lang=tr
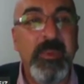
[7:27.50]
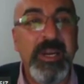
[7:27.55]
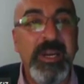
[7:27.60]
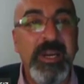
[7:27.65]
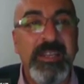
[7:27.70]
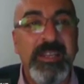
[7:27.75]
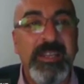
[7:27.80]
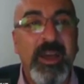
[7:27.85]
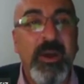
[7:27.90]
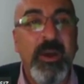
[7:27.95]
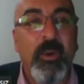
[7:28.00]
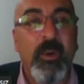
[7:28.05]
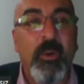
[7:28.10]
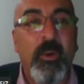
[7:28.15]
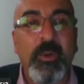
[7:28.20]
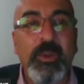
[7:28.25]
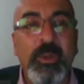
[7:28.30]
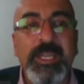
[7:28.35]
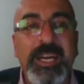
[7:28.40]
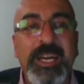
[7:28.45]
Bakın
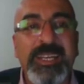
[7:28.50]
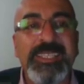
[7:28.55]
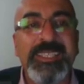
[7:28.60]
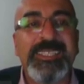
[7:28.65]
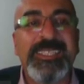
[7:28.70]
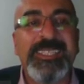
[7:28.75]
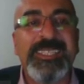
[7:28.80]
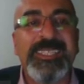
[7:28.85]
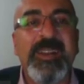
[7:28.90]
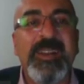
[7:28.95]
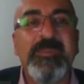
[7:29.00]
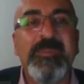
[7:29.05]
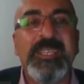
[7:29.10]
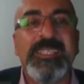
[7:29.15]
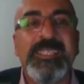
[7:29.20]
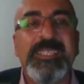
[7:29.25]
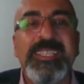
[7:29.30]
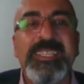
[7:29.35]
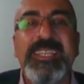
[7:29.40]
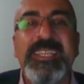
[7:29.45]
onlar da
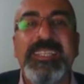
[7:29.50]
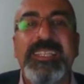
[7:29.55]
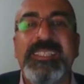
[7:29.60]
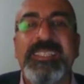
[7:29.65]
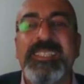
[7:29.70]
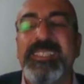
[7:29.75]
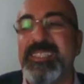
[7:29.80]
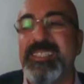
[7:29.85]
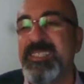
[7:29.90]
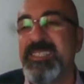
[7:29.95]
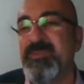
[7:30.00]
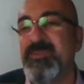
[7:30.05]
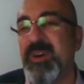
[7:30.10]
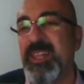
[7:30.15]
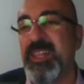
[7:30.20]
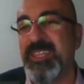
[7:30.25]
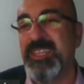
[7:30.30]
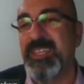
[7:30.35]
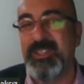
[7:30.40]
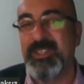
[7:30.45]
serbest ilgisiz sınıf
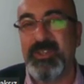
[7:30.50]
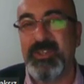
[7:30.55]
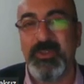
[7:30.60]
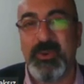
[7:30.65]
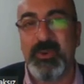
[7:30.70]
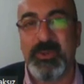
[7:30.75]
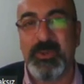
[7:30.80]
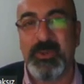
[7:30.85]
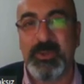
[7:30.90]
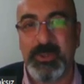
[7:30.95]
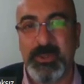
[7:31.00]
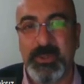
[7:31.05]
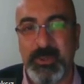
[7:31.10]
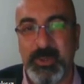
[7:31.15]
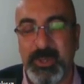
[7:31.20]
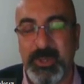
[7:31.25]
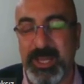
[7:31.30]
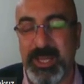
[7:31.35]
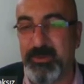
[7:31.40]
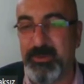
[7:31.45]
anlayışını
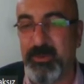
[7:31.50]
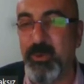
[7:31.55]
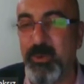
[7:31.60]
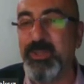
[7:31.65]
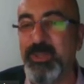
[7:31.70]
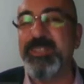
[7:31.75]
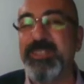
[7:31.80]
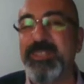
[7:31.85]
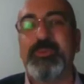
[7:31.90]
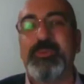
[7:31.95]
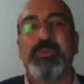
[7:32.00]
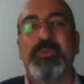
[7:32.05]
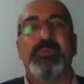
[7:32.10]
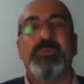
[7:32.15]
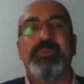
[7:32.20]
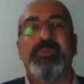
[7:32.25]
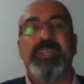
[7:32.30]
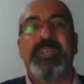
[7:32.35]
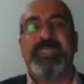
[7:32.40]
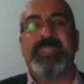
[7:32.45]
oluşturuyorlar. Onların
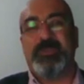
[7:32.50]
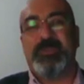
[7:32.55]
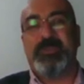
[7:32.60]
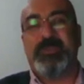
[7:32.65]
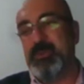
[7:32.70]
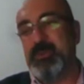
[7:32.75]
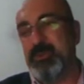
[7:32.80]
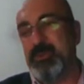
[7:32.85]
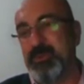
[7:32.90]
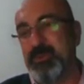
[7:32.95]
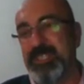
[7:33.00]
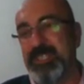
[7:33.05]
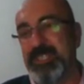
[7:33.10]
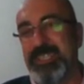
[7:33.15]
tutumları da çok